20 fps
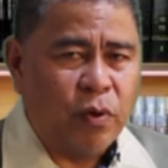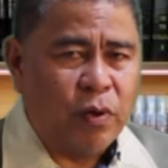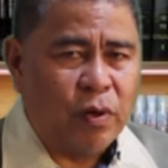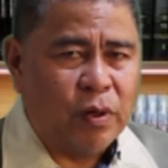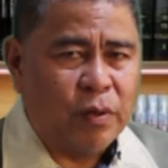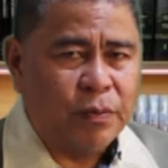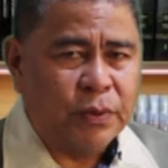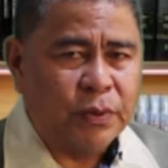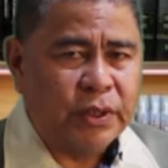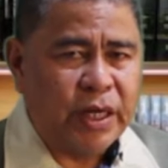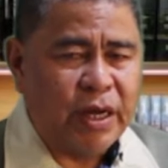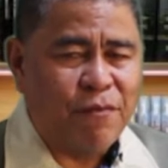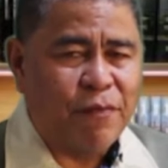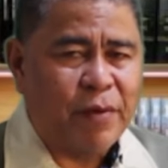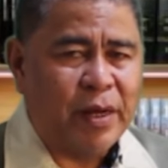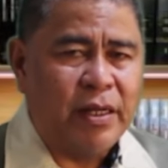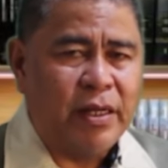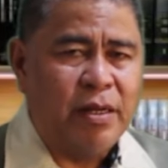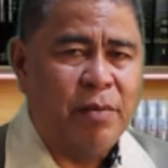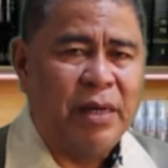of
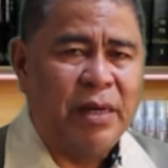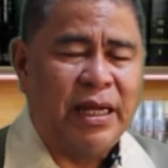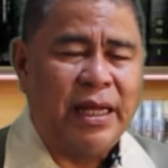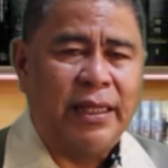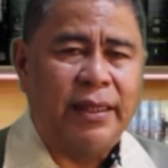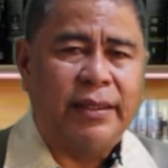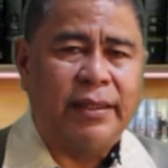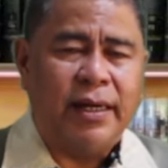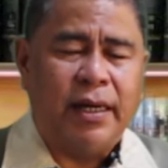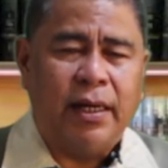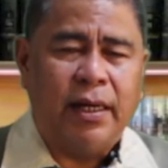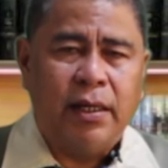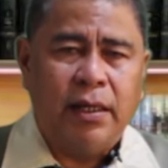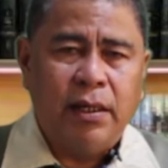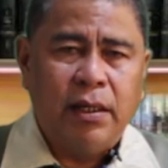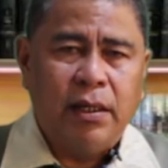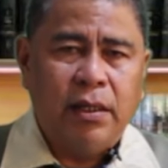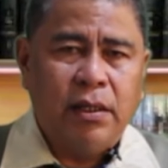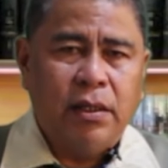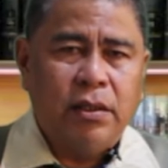Siegfried de Malanta,
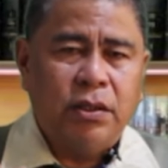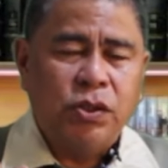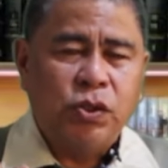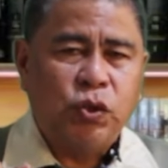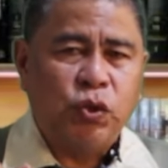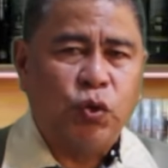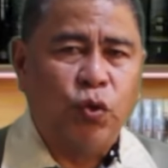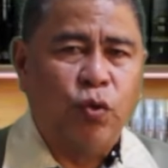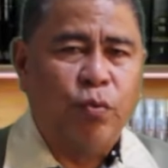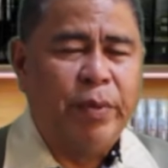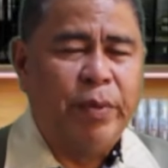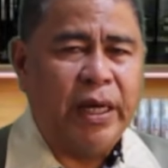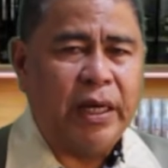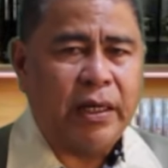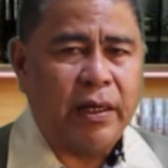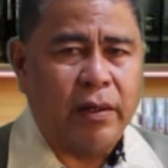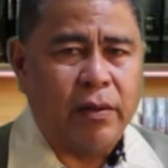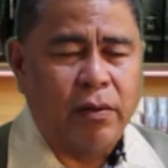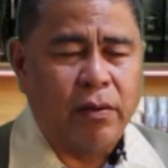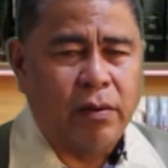Subic
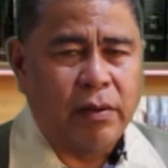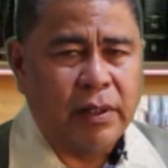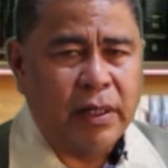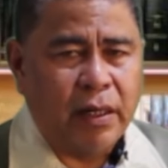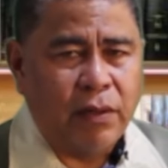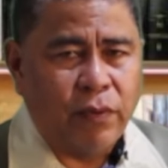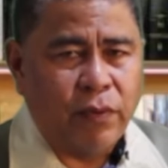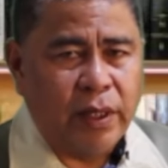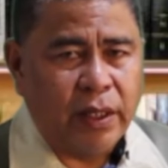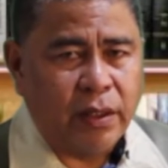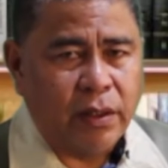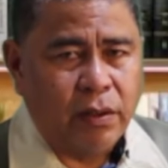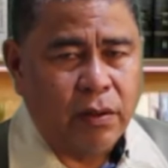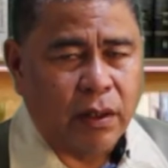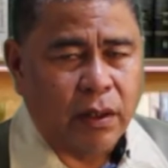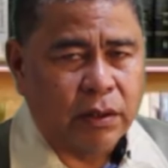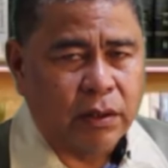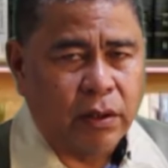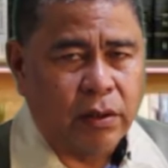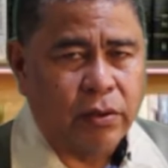Aurora with
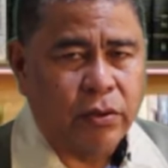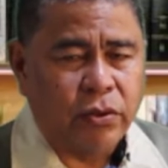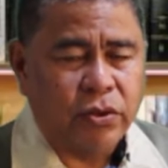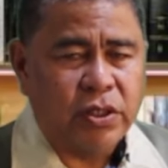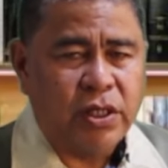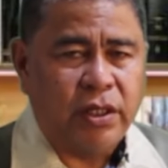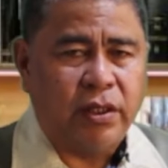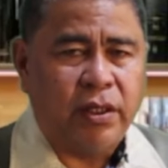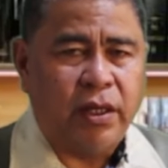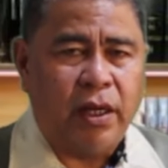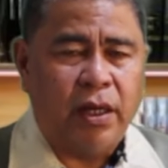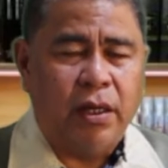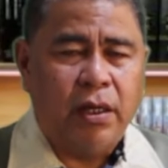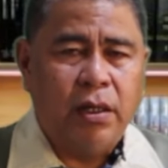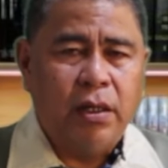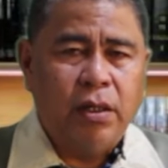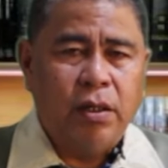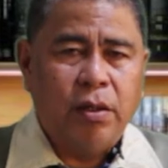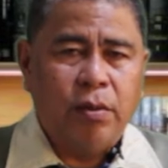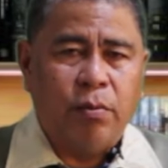Dr. Rositi,
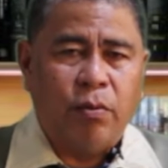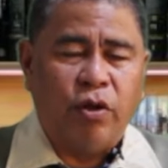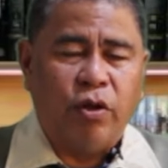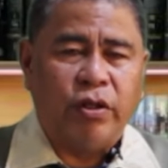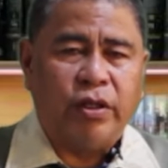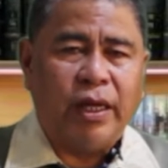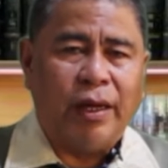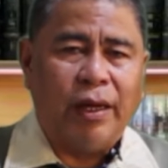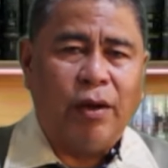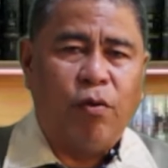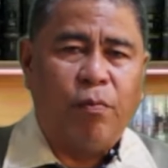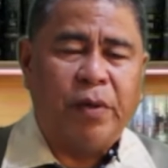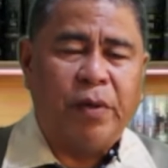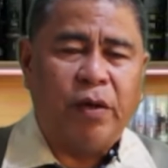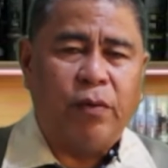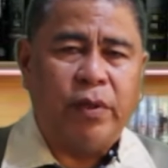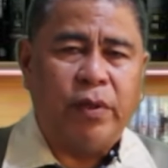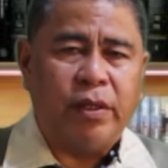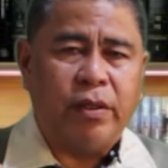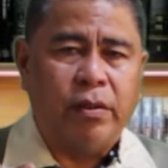Monting Lupa
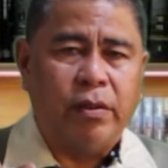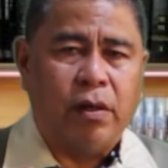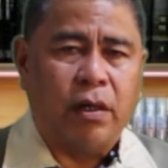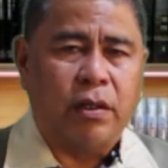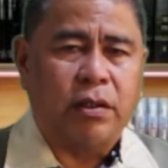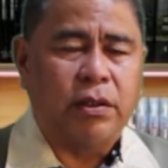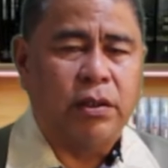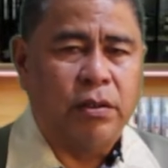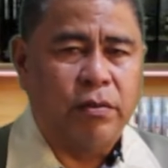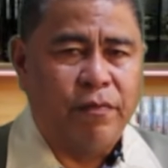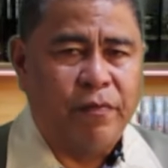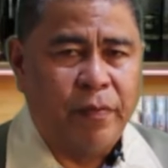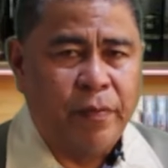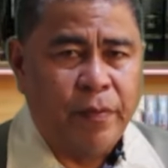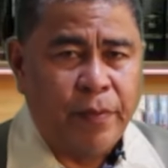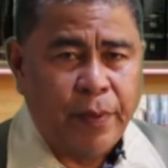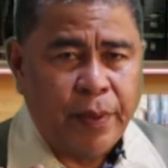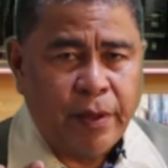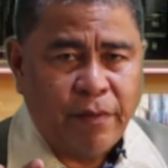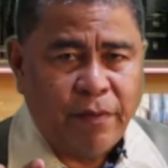with Dr.
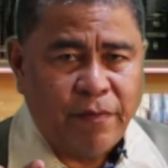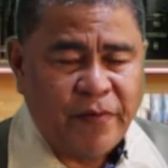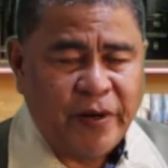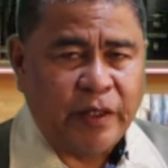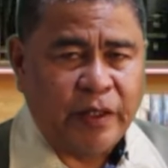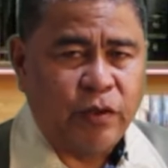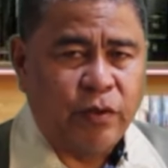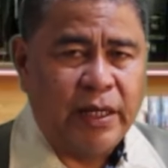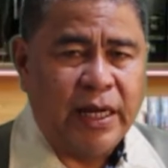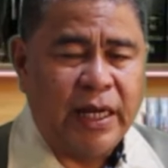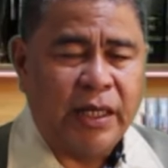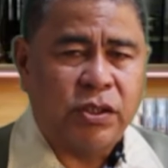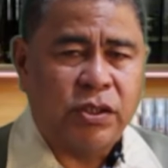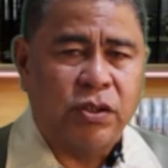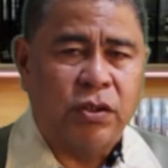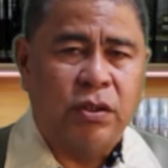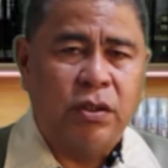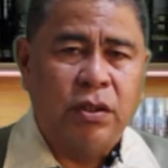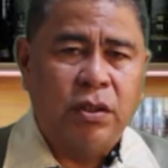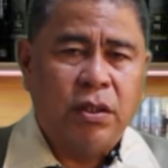
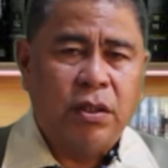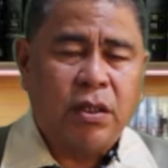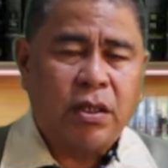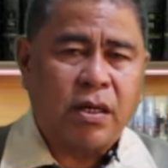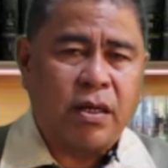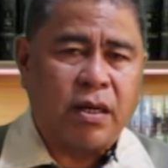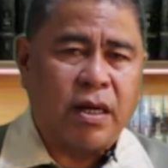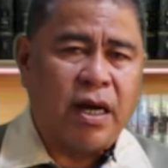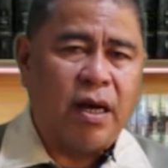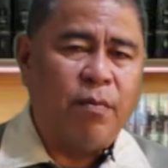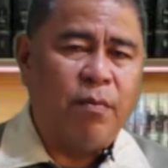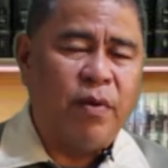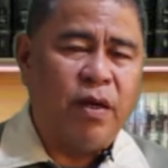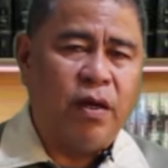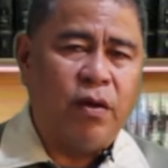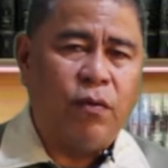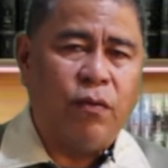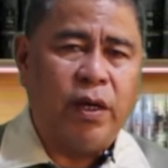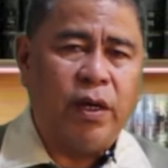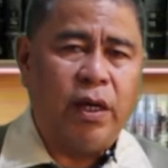Bertodaso, Crami
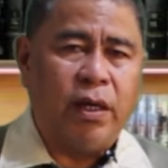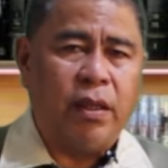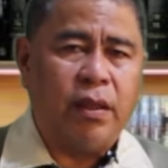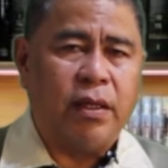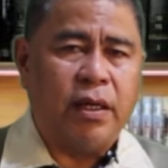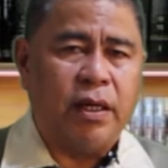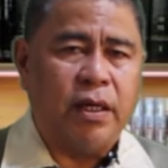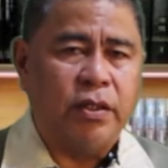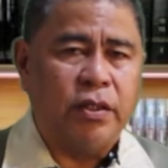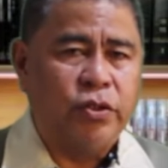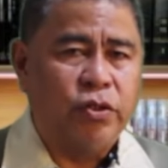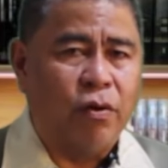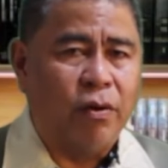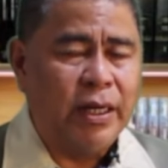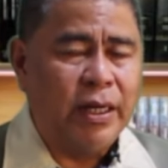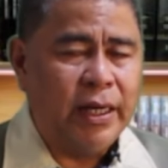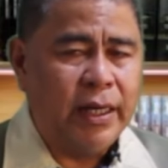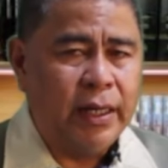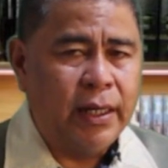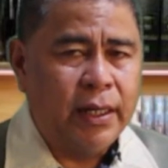with uh,
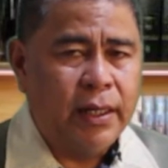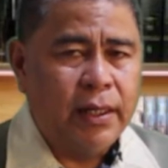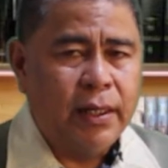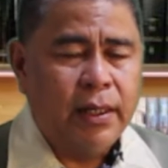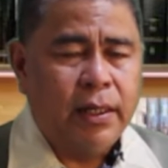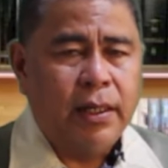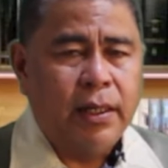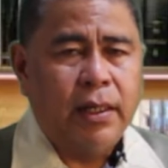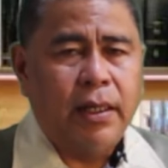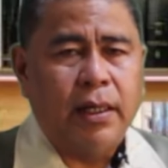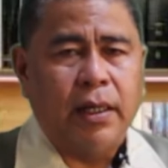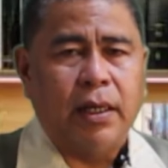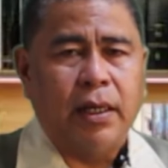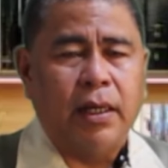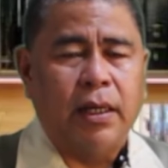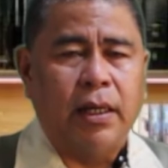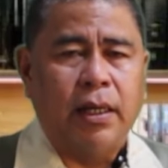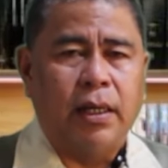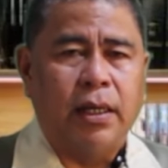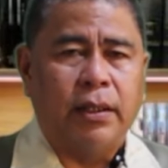Jolly,
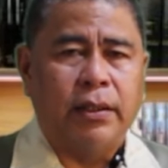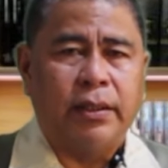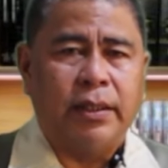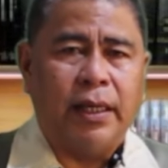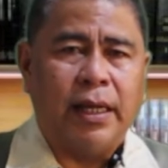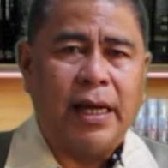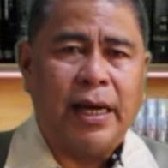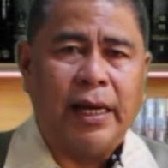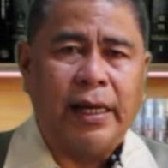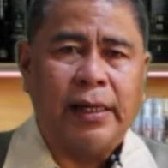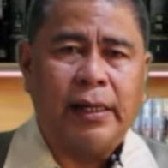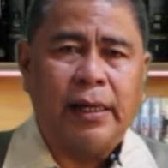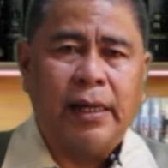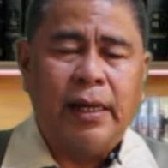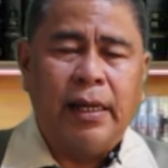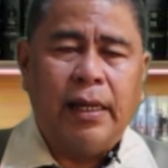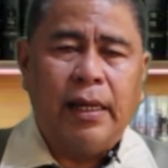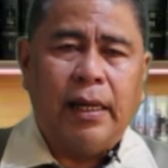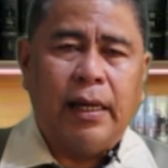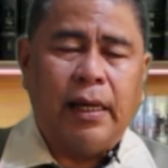uh, Pilar,
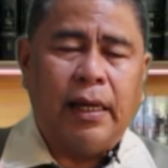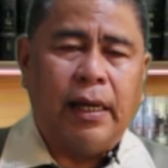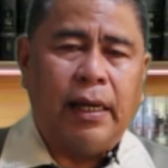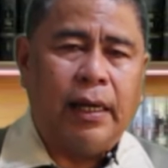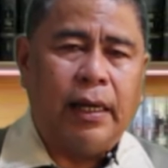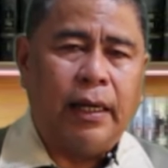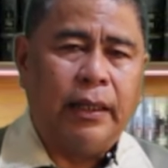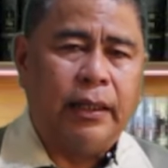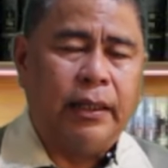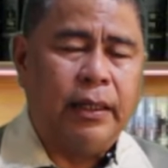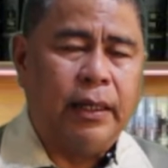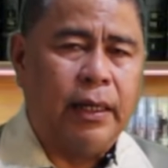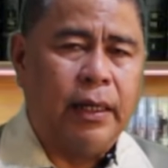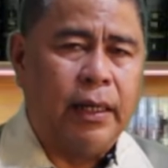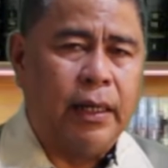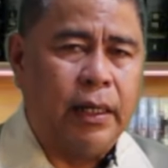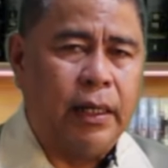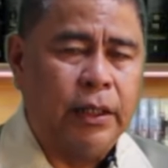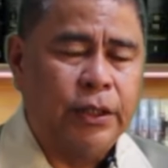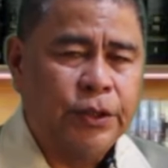and
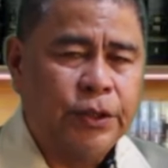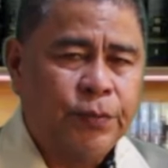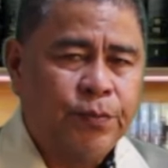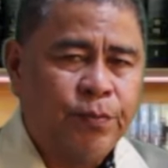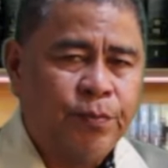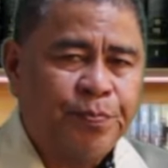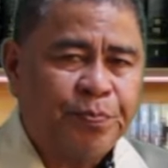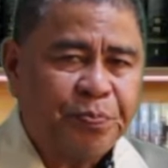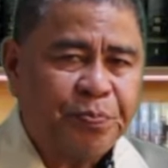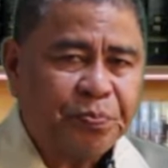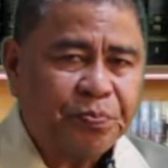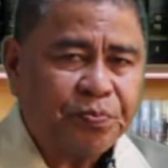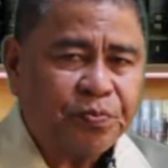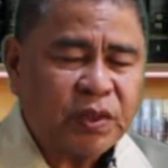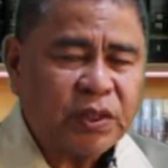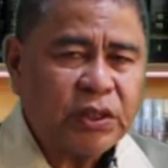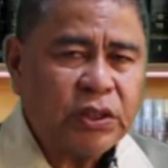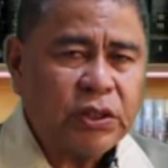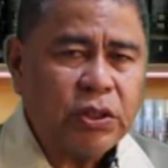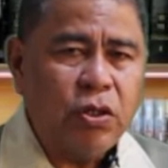uh,
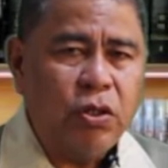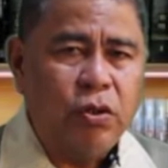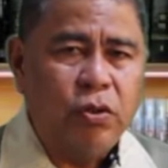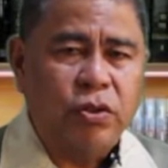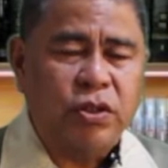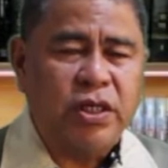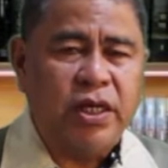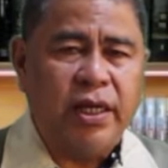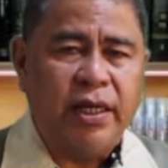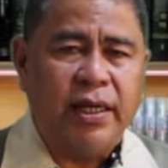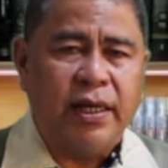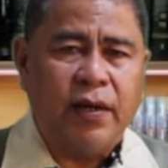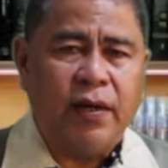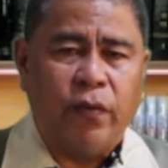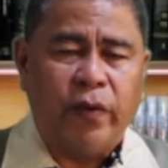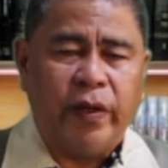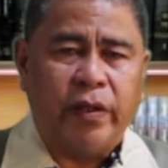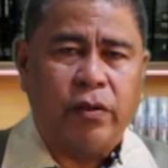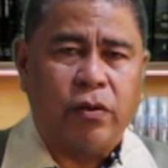Lucina with